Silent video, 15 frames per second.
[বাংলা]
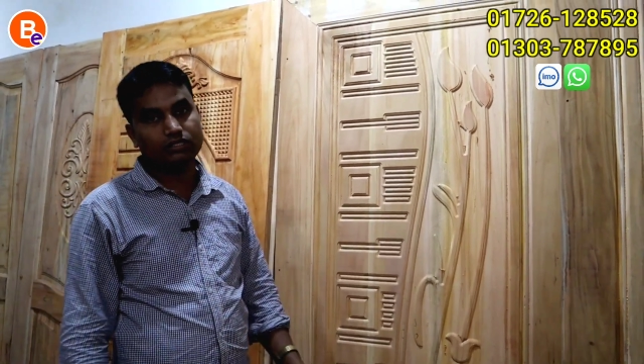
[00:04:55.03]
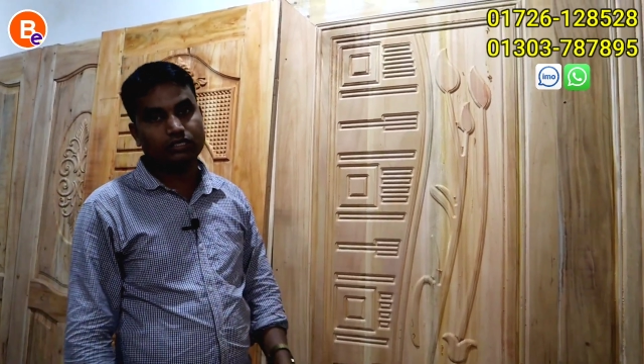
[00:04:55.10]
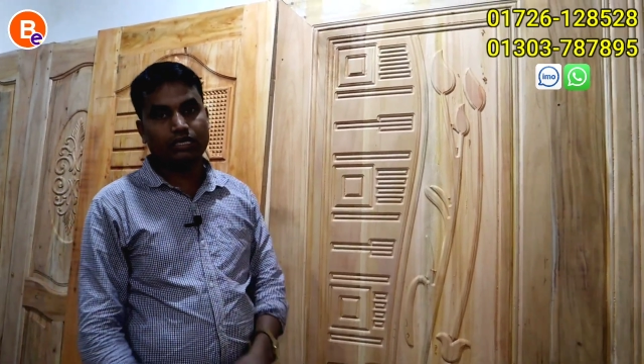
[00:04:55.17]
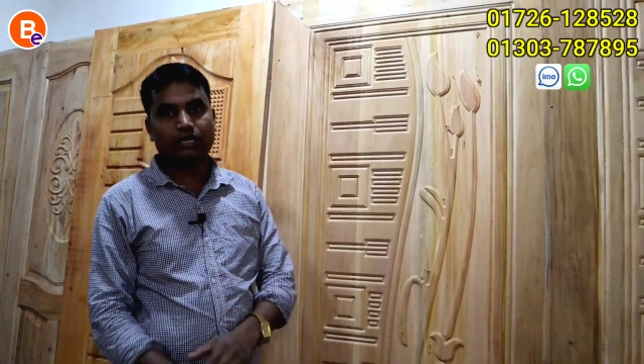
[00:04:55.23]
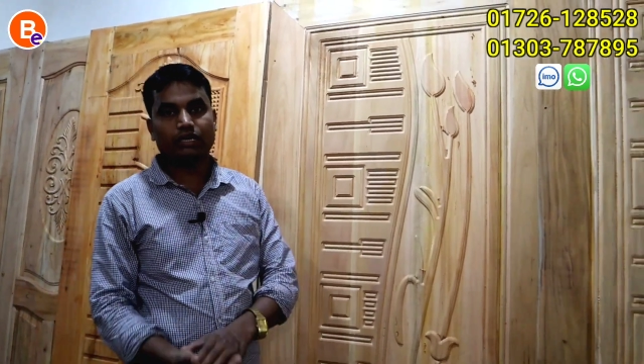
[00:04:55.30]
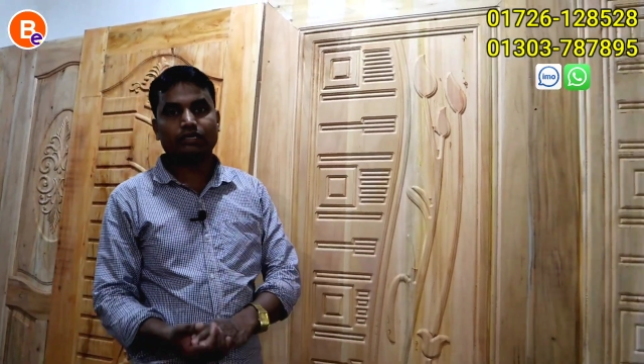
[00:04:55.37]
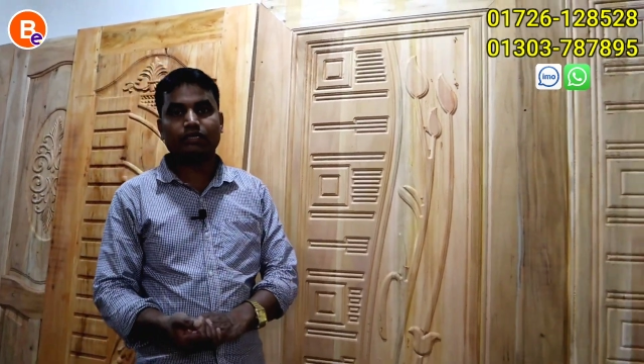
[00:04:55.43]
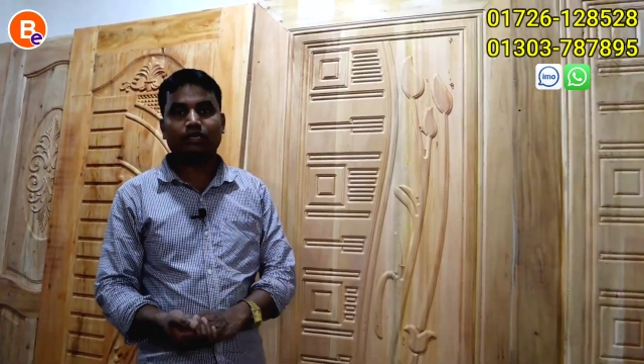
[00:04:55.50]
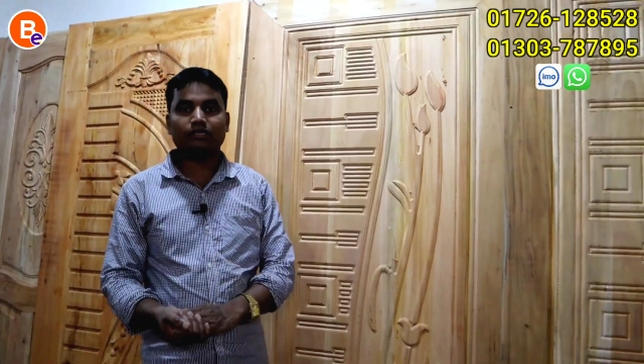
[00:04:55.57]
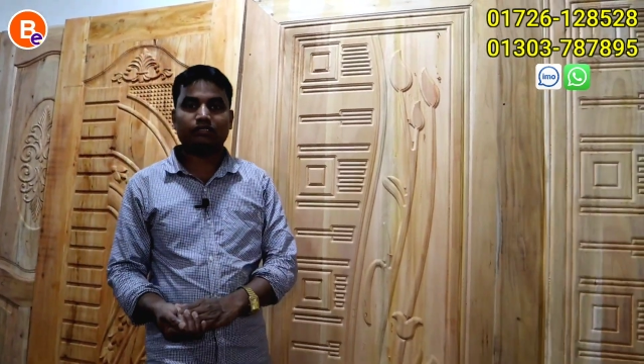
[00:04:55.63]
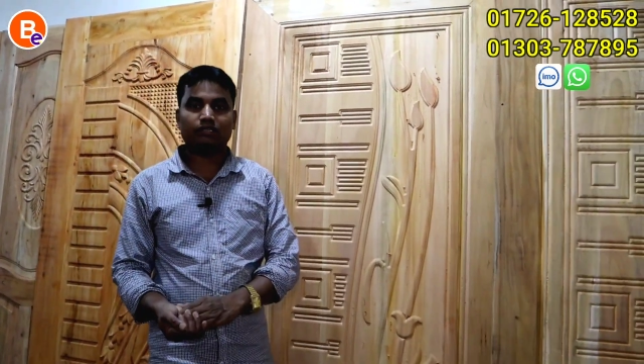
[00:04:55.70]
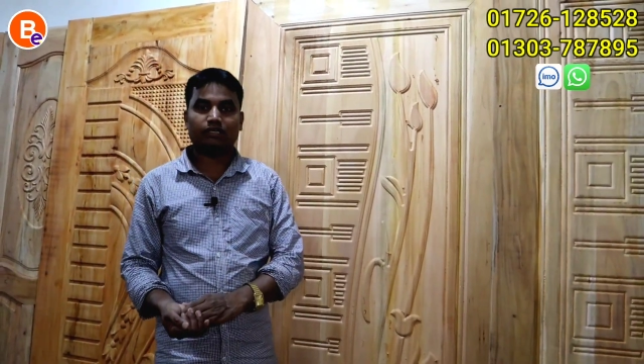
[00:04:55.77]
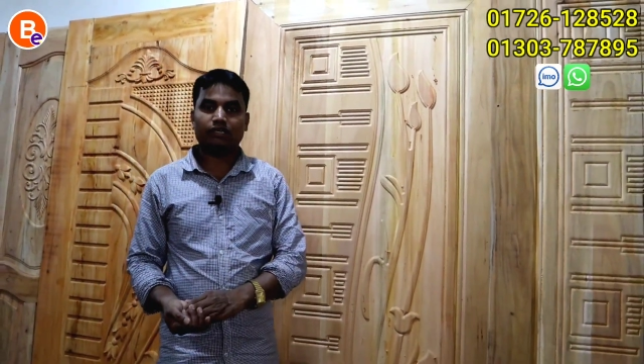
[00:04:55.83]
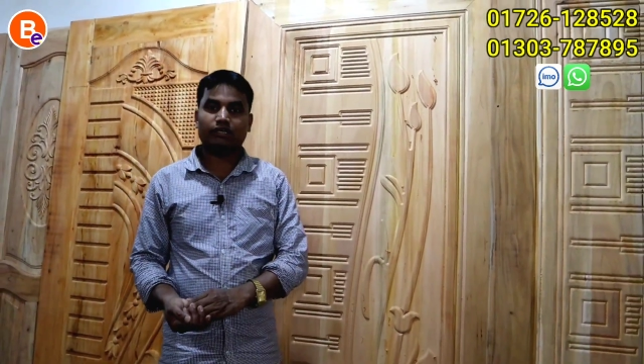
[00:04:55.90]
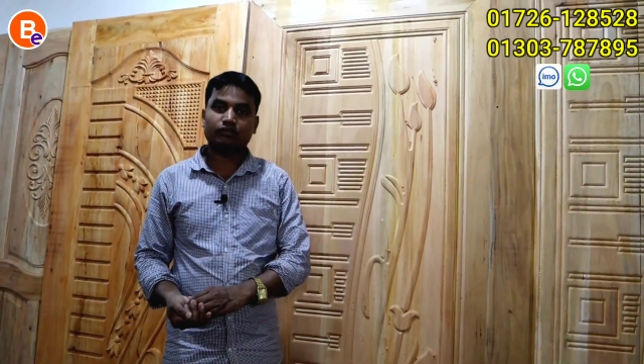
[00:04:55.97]
জি গ্যারান্টি
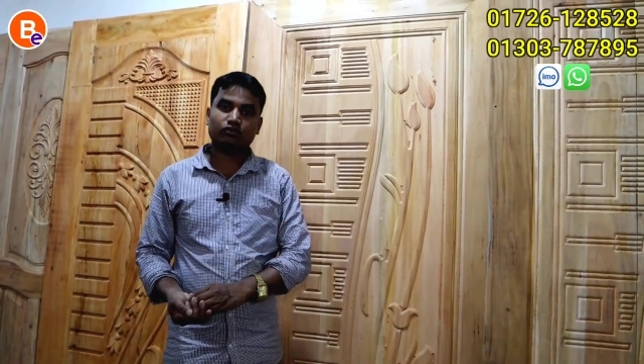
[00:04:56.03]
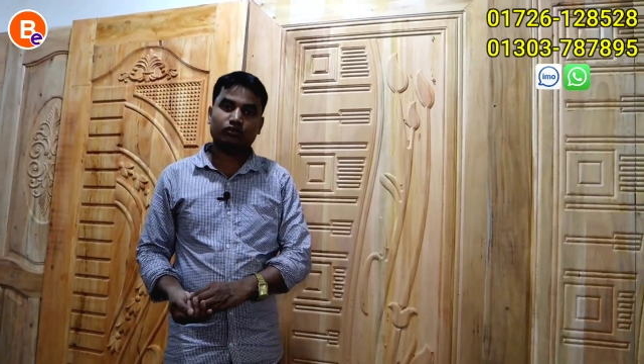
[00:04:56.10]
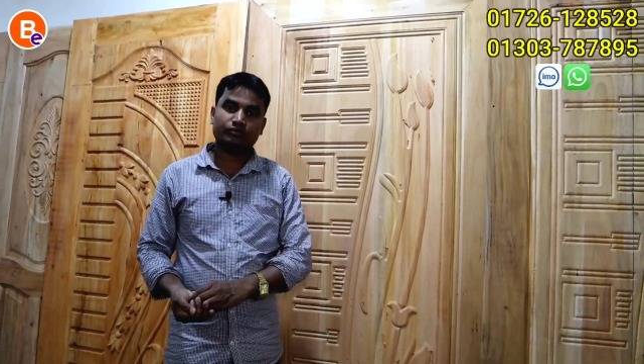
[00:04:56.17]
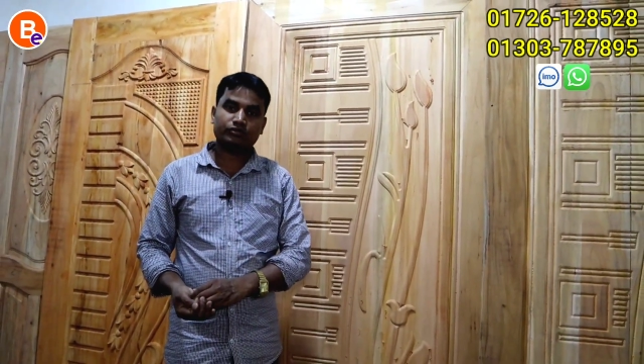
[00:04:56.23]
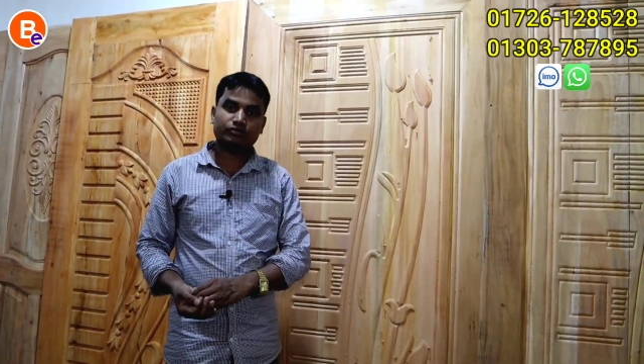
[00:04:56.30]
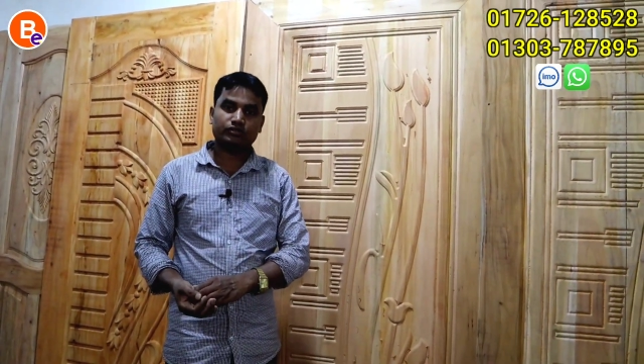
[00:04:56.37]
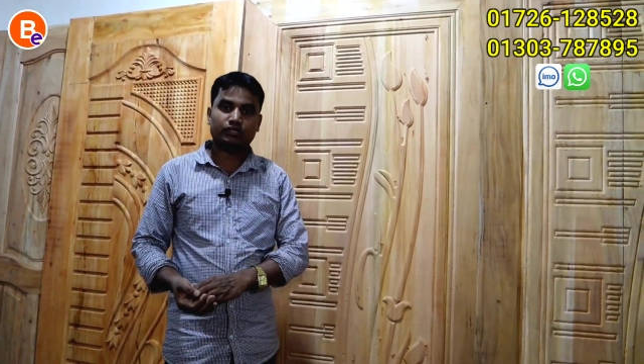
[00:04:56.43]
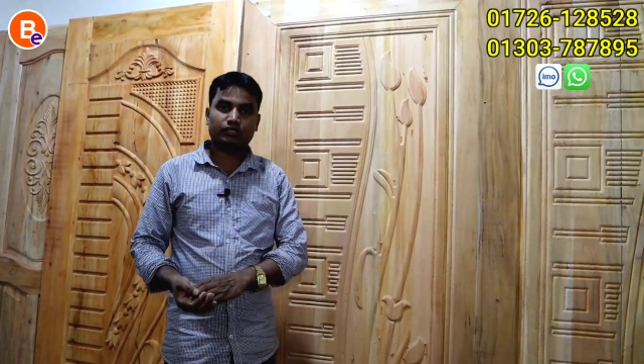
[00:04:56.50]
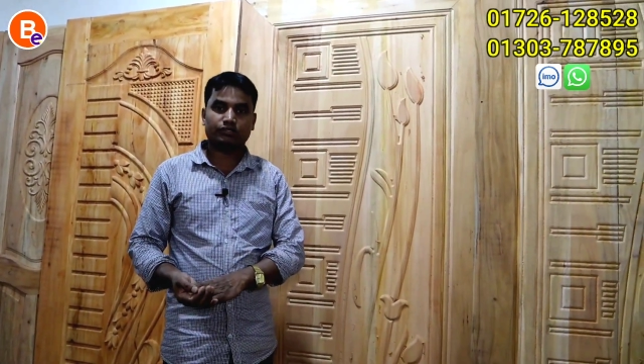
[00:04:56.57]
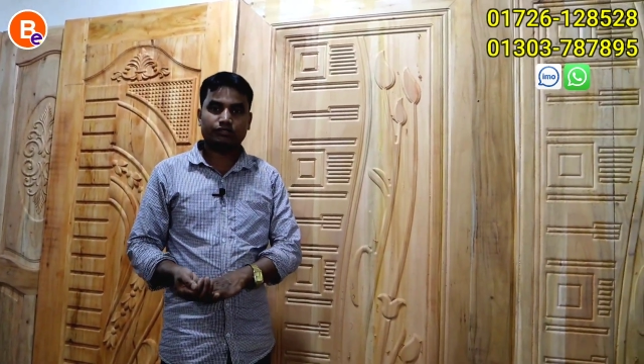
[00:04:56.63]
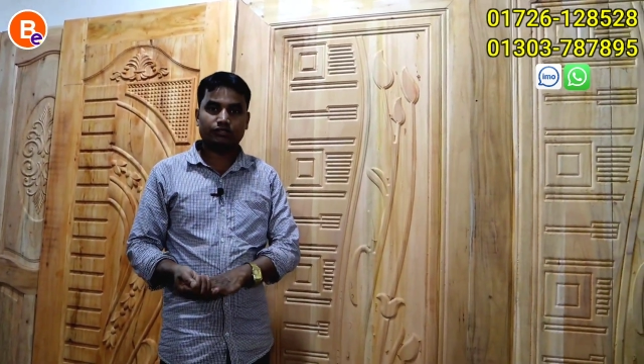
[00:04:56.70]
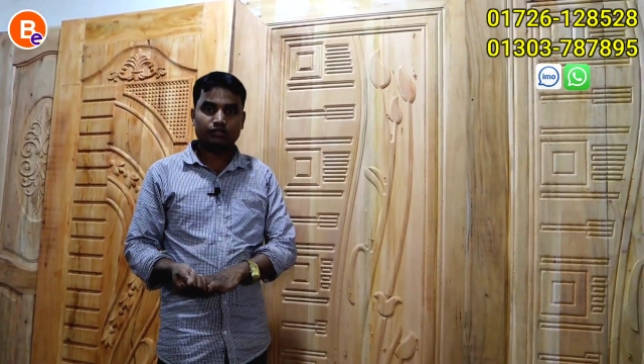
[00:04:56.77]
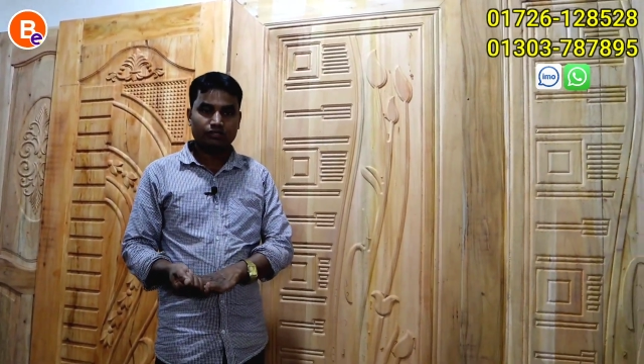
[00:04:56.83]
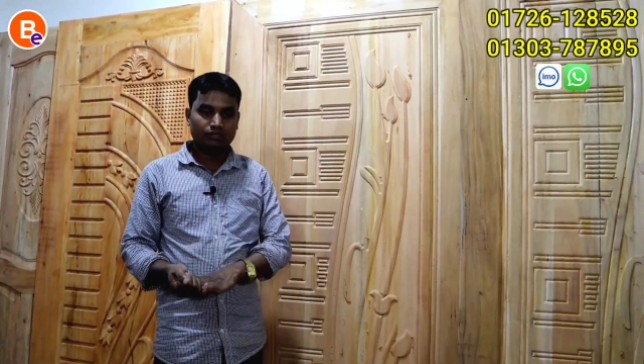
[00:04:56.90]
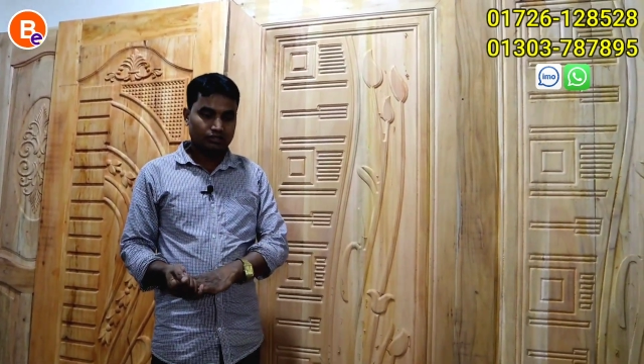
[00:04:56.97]
আছে গ্যারান্টি অবশ্যই আছে
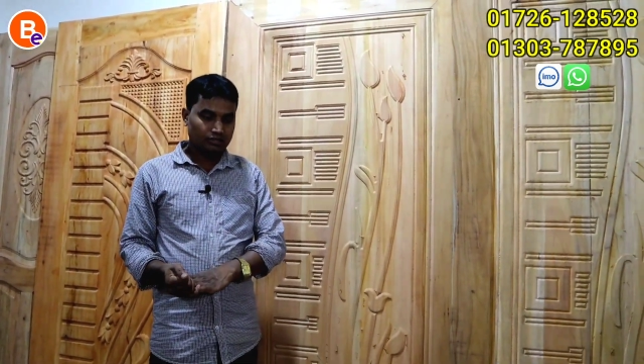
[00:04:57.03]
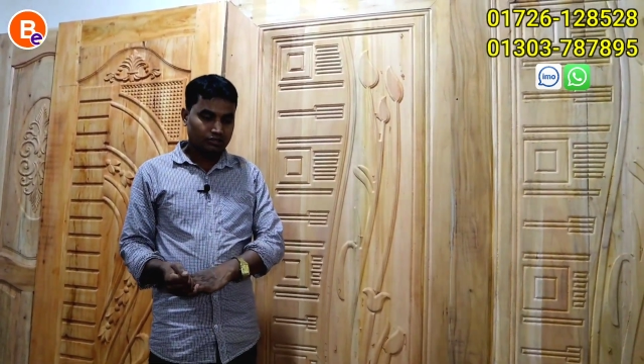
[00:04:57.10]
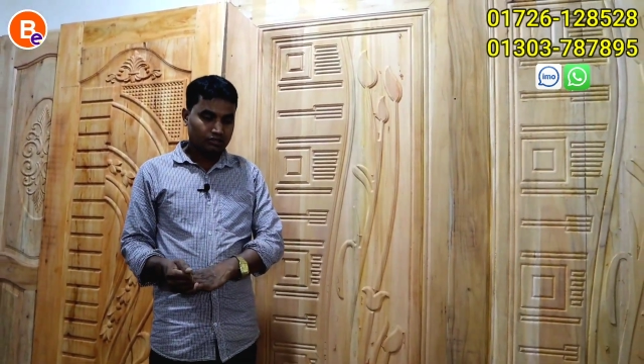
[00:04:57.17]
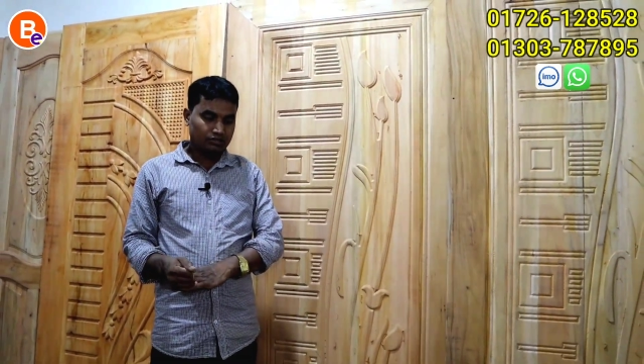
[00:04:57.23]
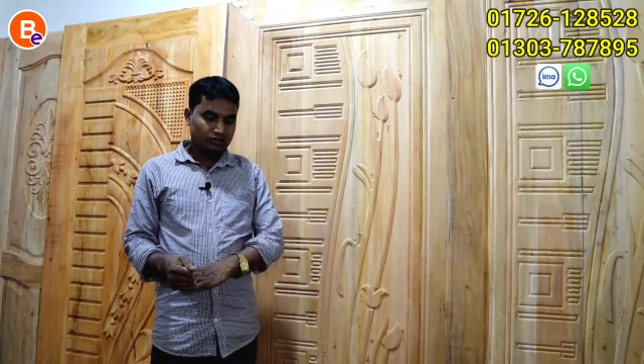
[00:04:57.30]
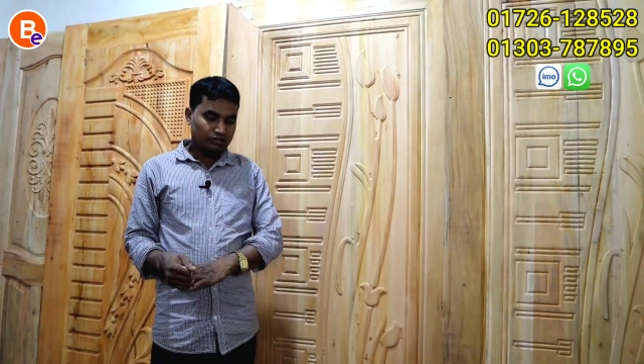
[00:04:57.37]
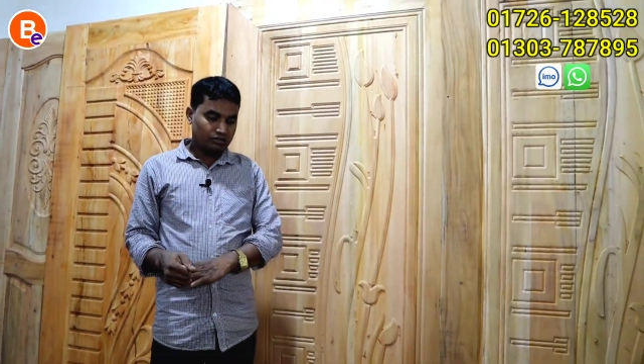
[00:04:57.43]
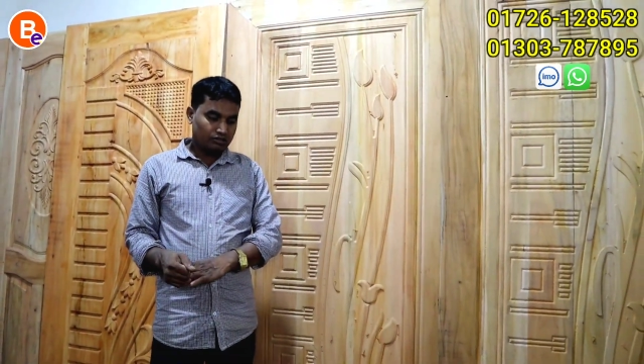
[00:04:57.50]
আচ্ছা